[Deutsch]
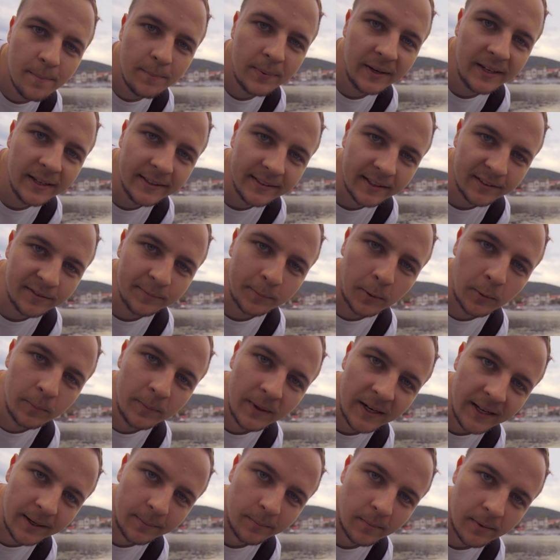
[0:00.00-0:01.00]
beginnt das
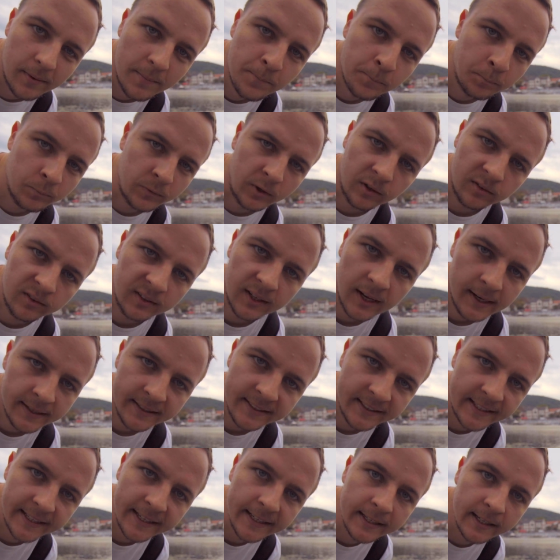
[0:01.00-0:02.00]
Problem, das
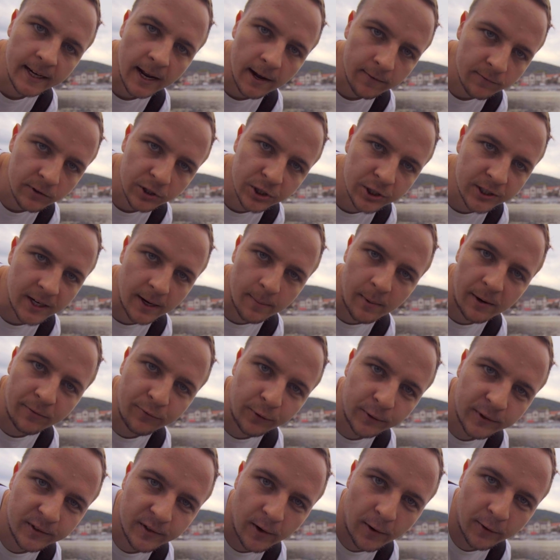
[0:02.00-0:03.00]
jeden erwischt, der mal
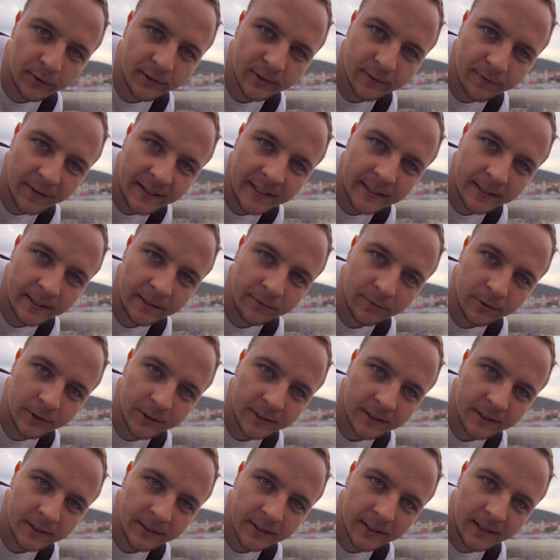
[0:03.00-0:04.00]
von zu Hause weggehen wird.